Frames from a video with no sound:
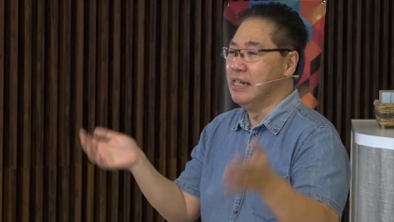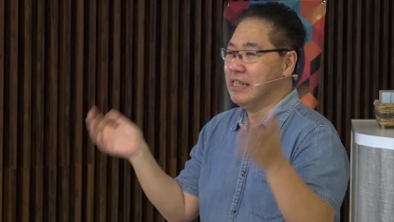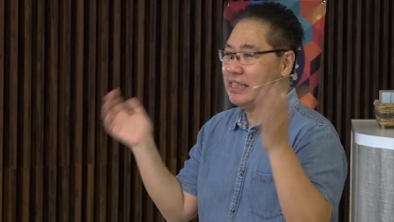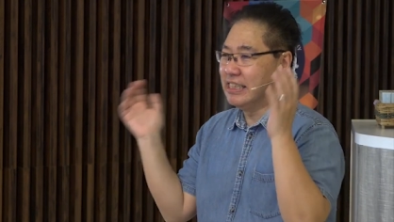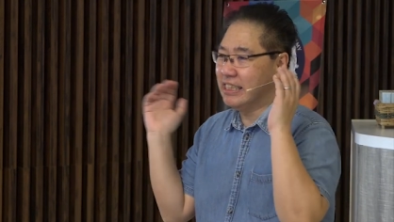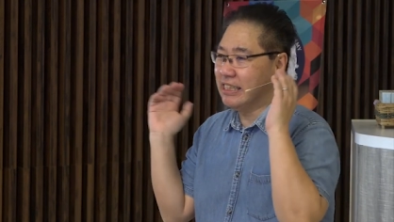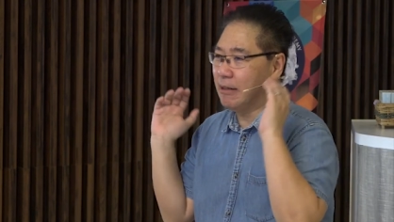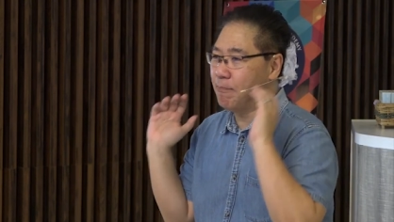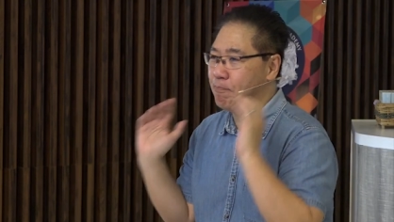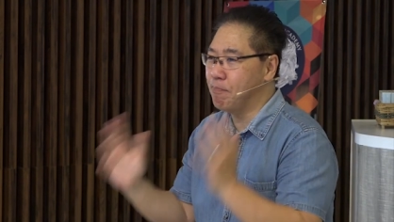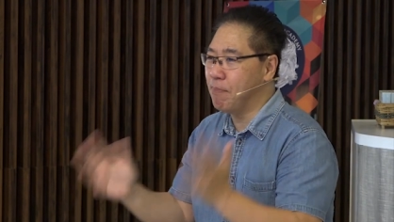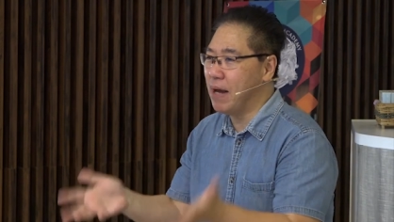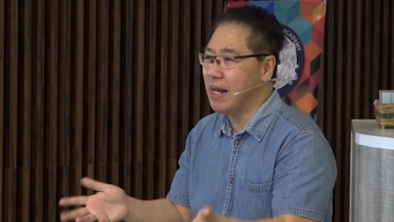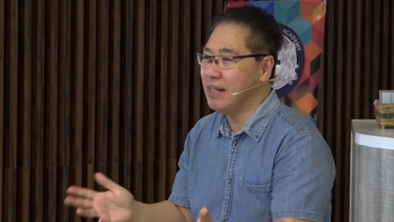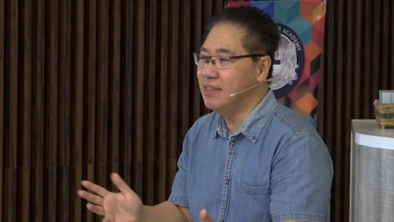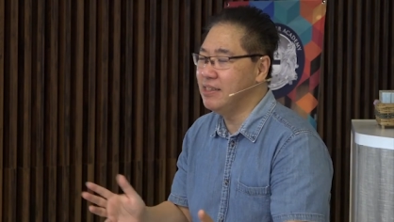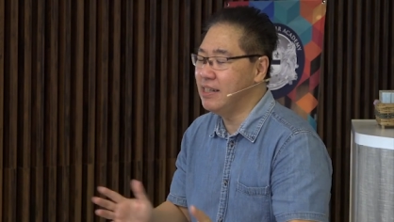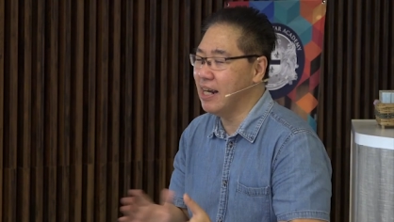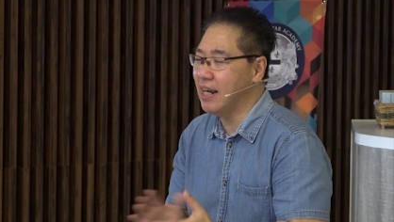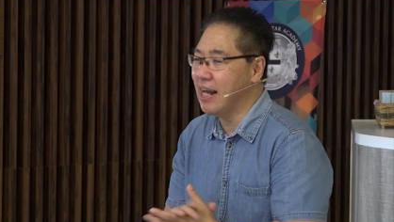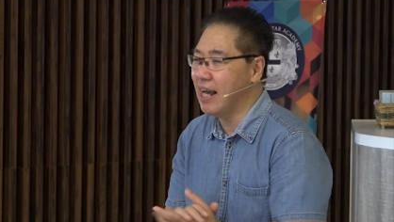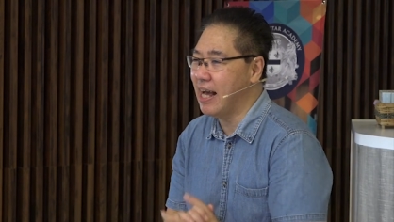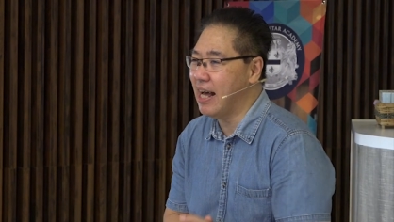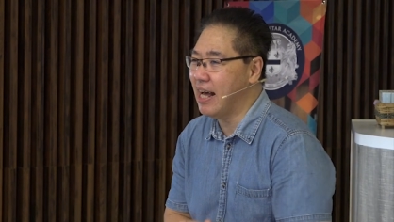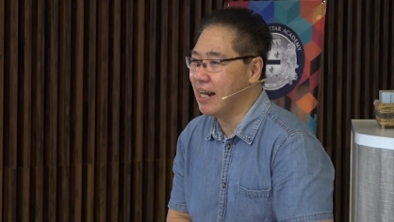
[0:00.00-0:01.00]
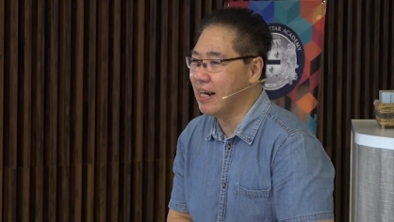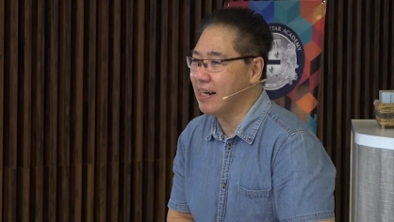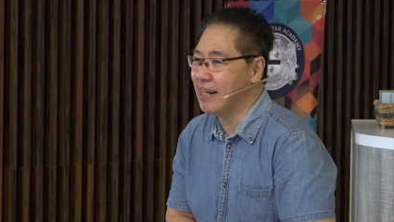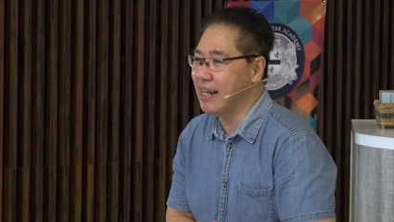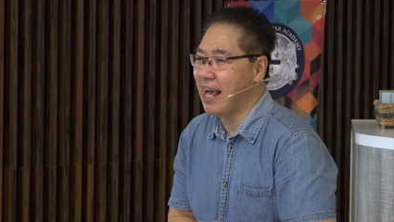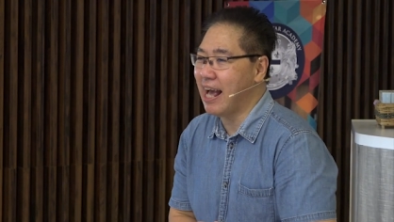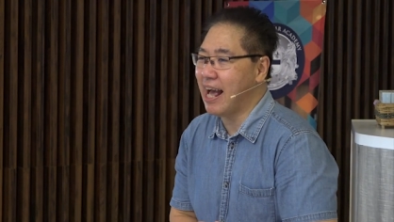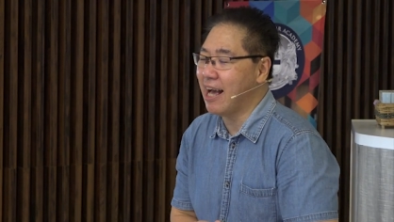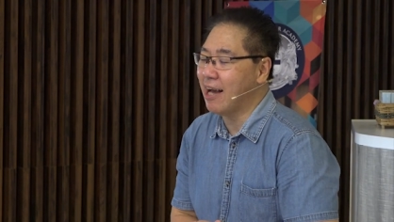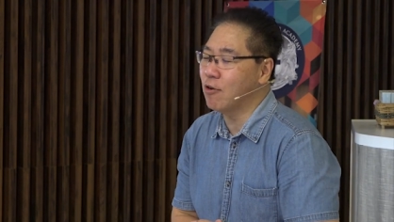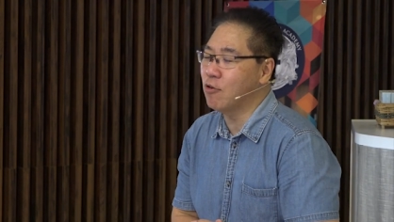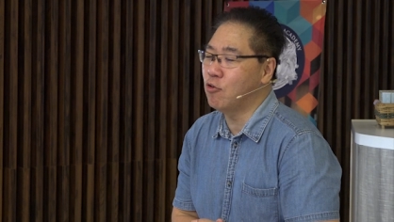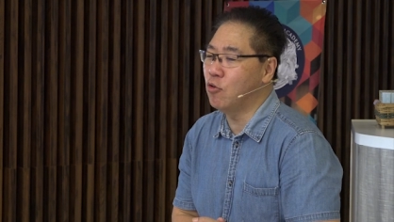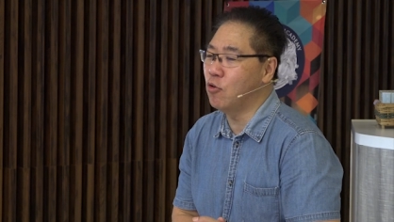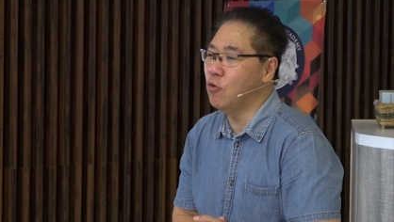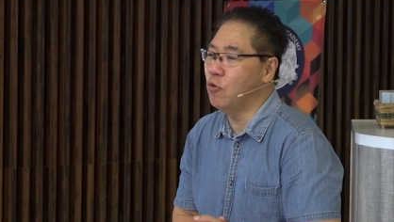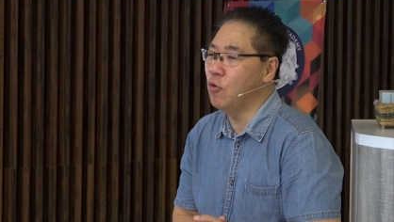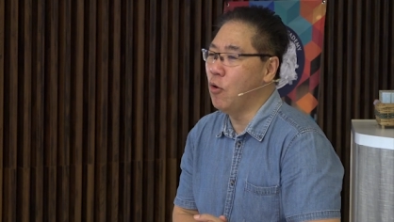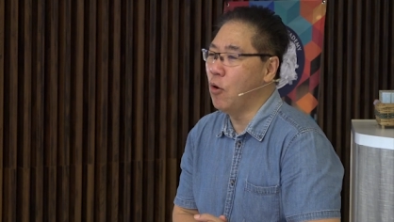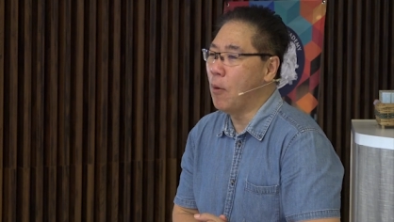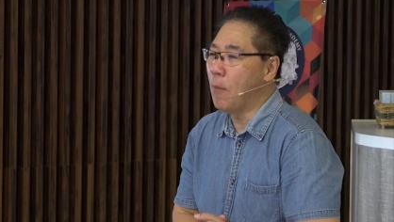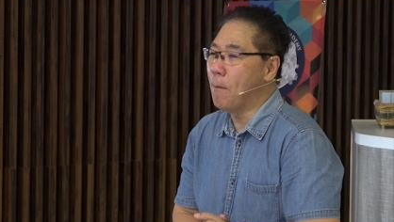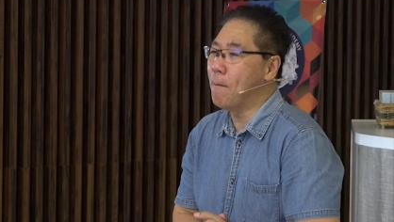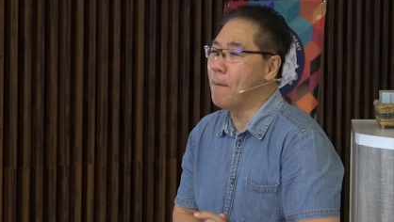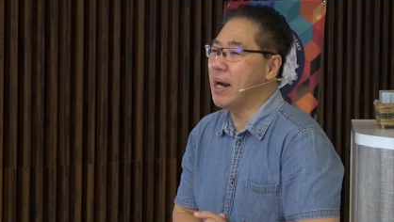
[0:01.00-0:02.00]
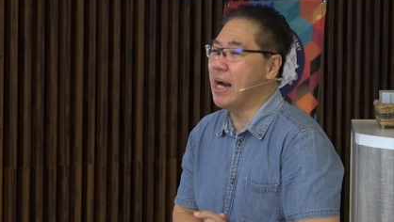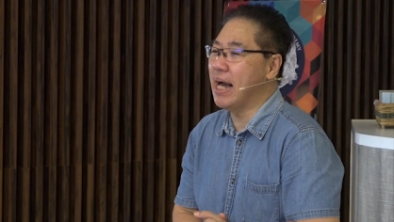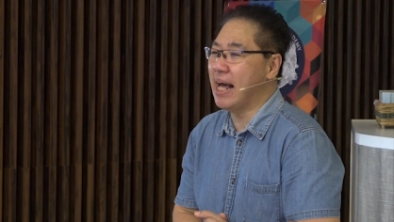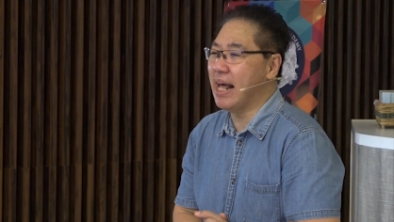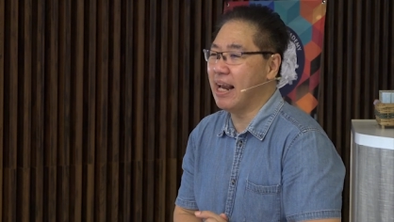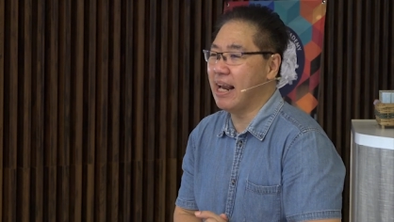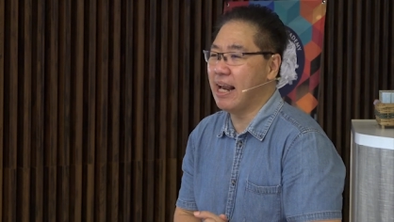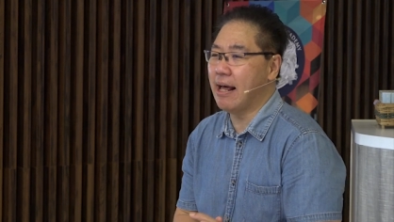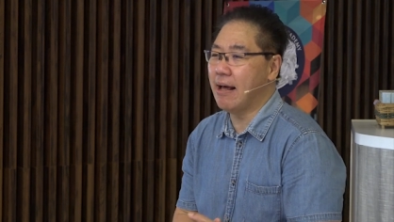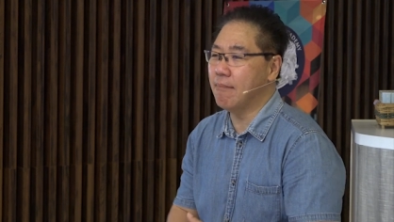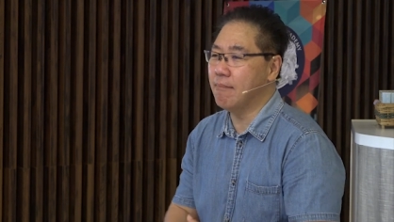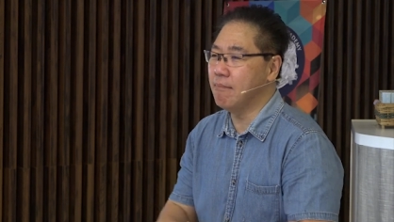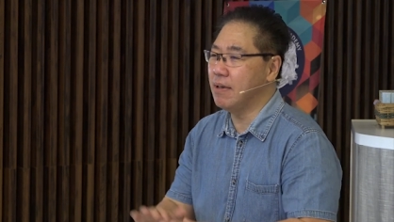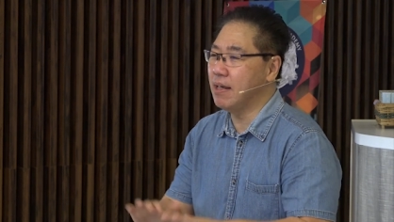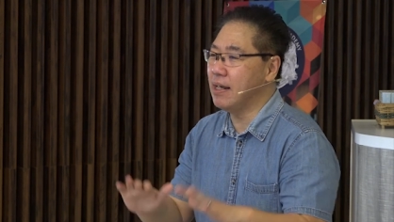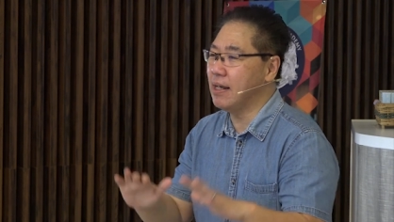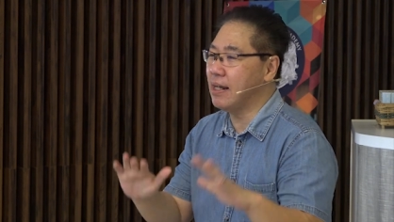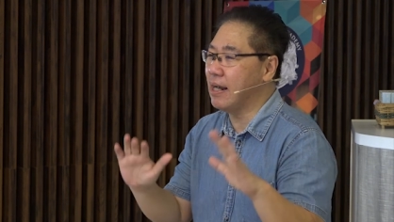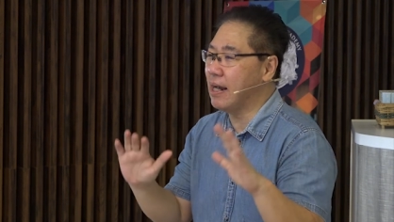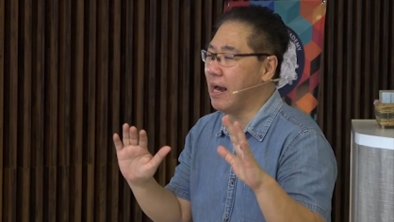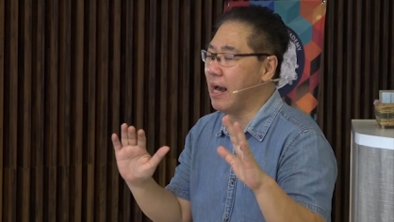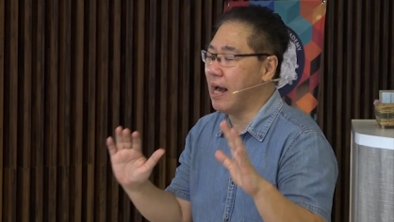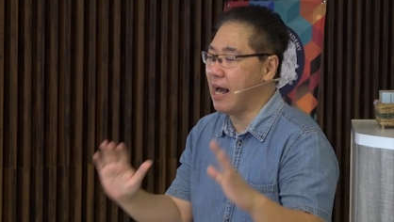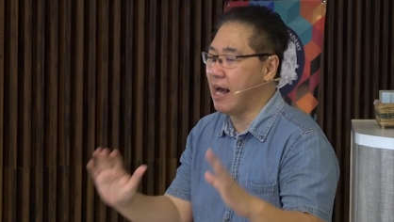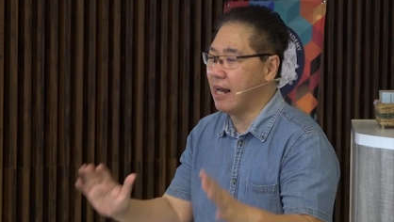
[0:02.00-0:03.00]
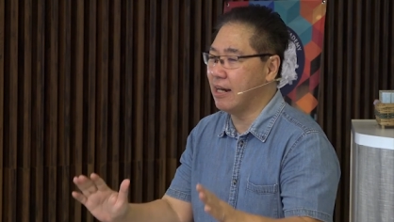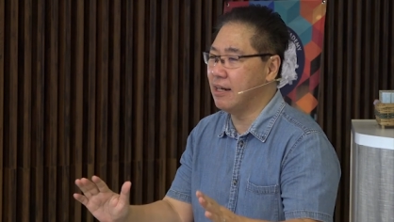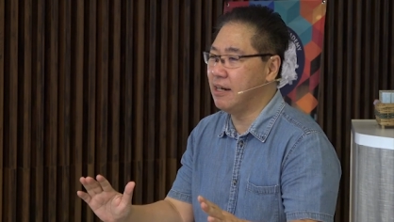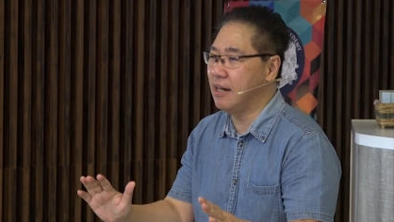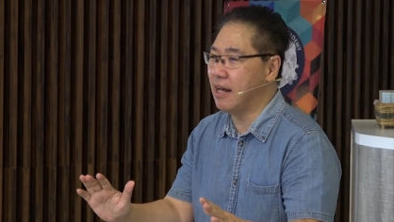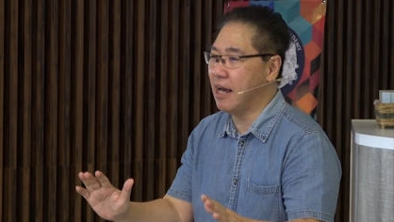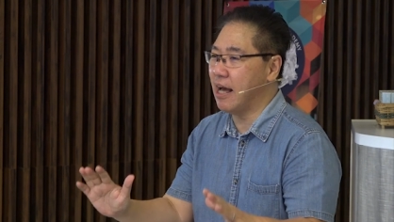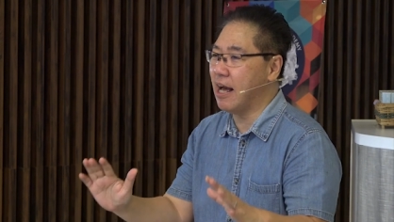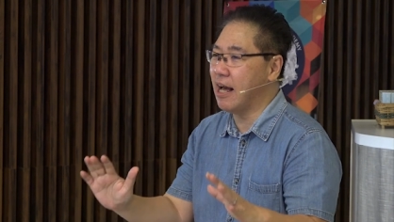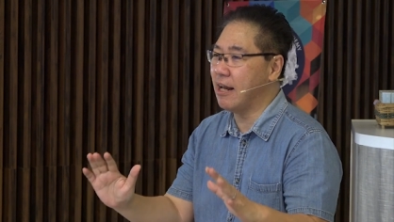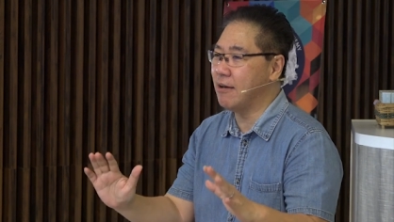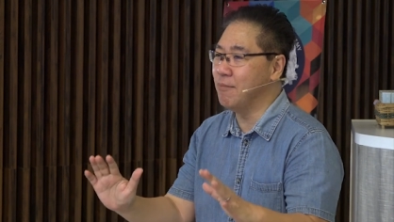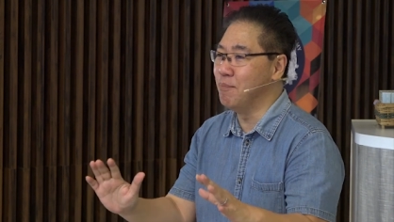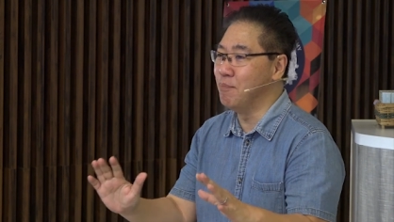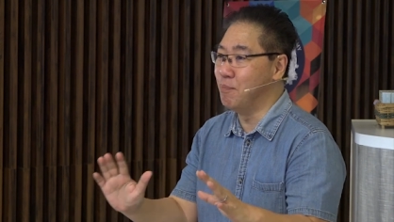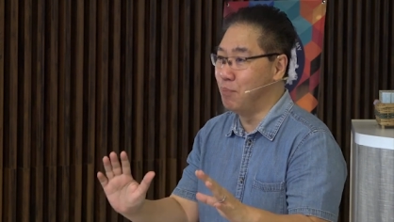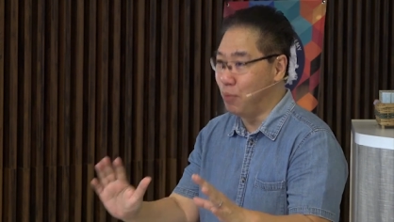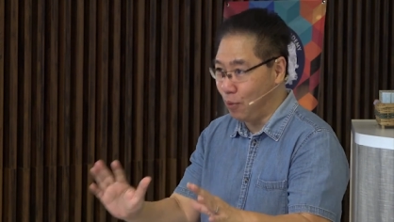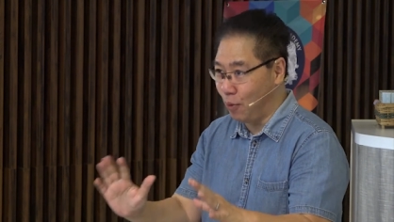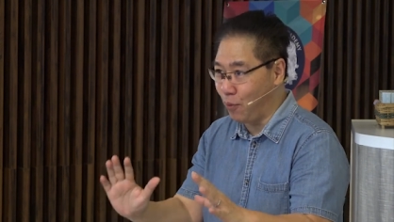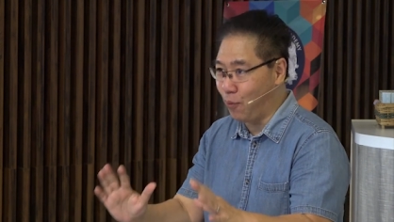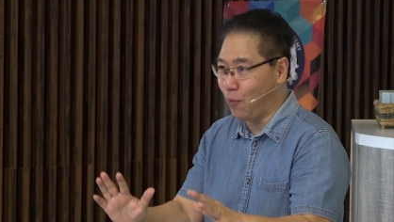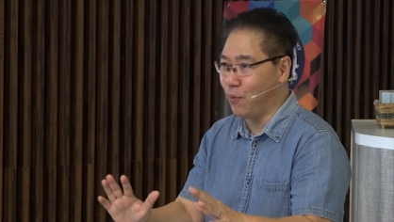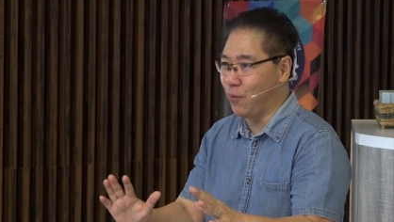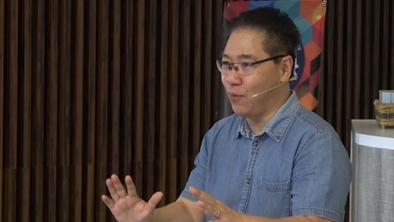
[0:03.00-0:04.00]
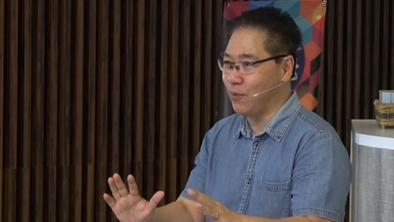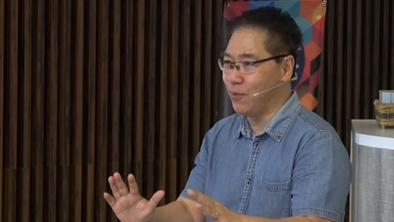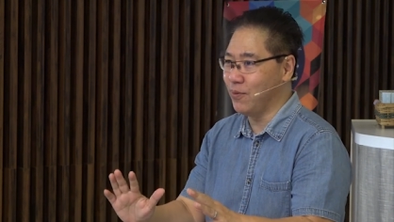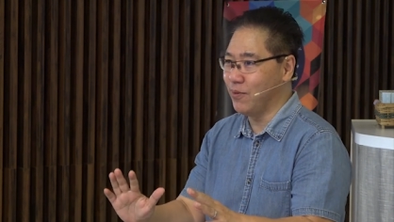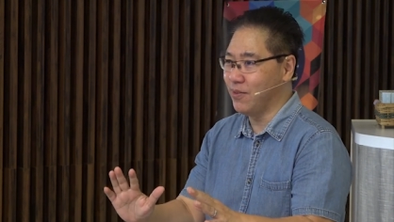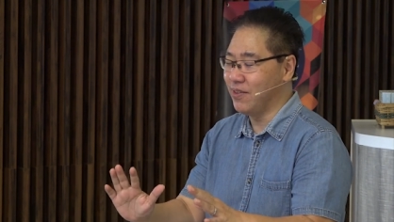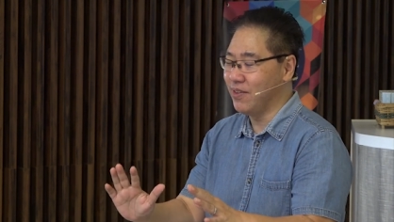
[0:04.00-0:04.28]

sepanjang hari aku mengalami keadaan buruk.